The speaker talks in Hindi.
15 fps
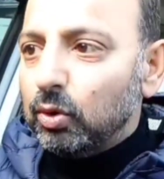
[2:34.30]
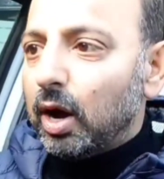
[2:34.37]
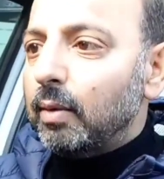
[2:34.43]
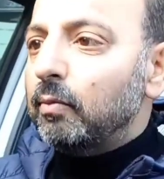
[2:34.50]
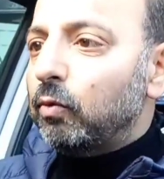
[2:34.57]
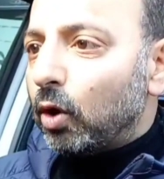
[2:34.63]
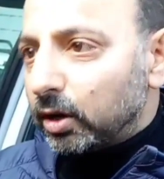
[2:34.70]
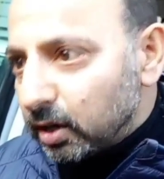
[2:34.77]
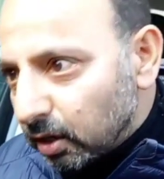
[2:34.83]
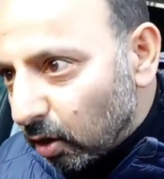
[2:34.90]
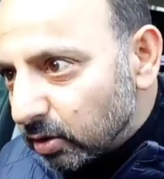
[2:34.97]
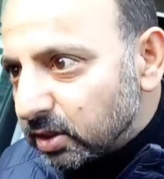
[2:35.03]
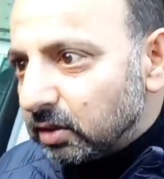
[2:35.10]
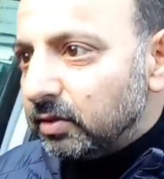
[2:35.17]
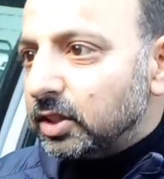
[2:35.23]
थ्रू हम वाटर
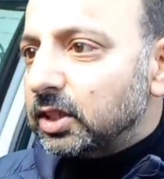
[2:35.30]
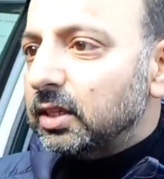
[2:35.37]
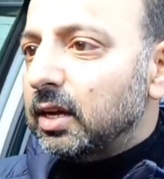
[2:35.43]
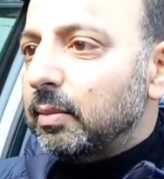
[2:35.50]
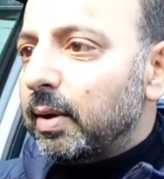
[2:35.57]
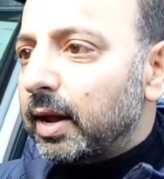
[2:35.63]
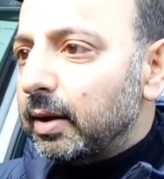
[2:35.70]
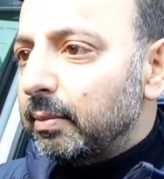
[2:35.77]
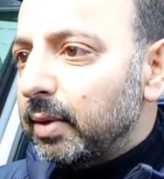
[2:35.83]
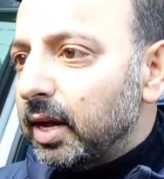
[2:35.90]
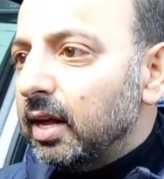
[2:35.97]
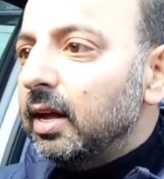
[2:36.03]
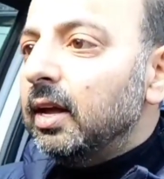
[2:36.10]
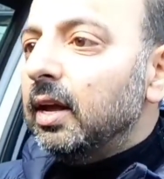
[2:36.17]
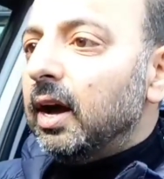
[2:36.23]
कंजर्वेशन के बारे
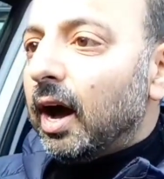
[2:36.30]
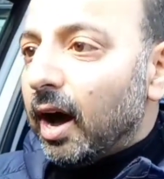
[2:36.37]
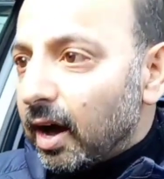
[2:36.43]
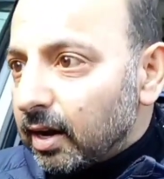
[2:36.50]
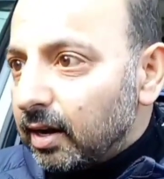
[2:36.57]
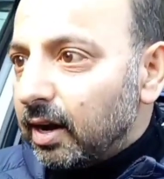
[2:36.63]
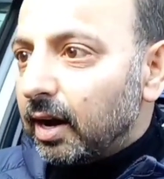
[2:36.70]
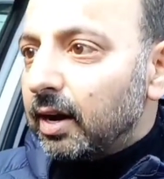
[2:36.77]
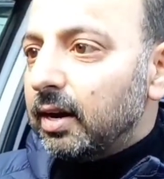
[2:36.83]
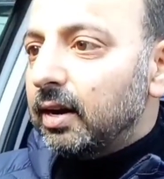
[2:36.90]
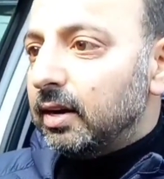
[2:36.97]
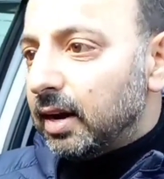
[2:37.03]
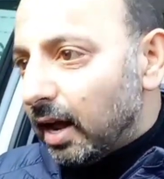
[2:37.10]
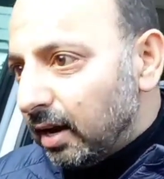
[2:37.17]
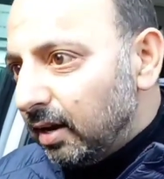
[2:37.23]
में हर घर
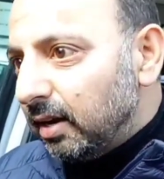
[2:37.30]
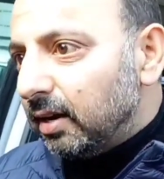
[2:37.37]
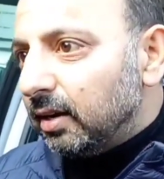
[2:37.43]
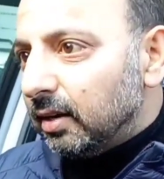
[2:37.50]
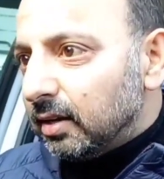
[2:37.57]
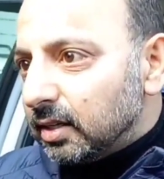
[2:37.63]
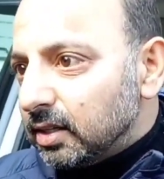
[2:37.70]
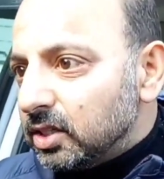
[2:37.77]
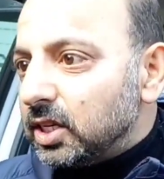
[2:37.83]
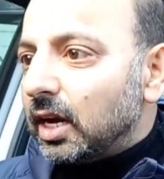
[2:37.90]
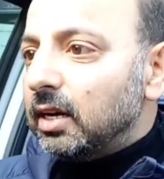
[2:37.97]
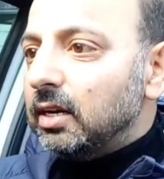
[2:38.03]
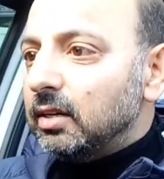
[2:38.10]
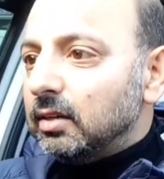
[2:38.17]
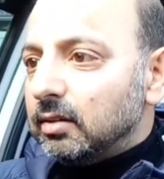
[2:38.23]
नल
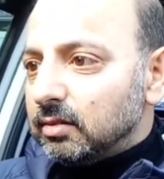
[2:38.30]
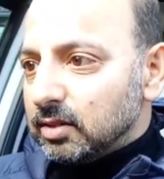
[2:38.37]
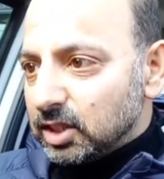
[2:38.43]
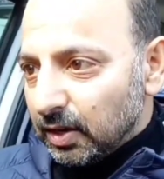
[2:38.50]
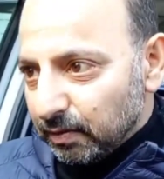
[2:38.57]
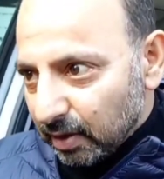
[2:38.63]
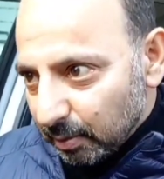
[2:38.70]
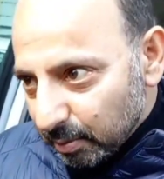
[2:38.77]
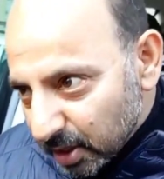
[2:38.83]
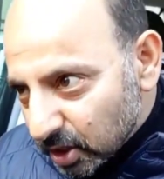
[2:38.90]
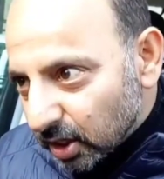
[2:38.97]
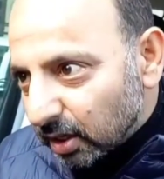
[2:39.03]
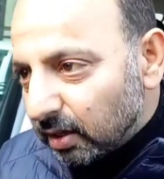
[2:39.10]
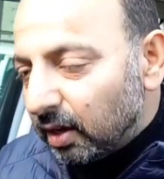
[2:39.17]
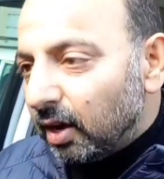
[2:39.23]
जल जीवन
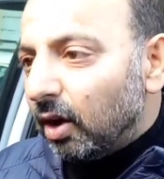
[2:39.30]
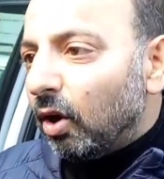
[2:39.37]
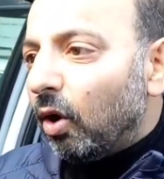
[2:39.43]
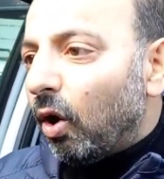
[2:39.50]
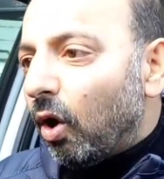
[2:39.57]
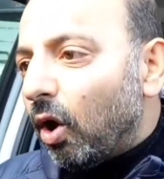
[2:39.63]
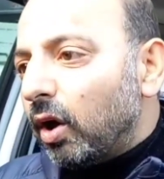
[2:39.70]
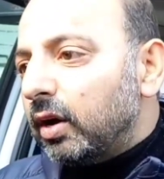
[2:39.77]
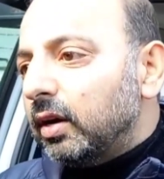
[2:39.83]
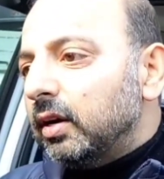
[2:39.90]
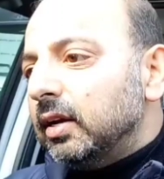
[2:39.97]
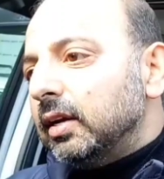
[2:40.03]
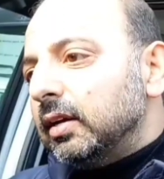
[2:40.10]
मिशन और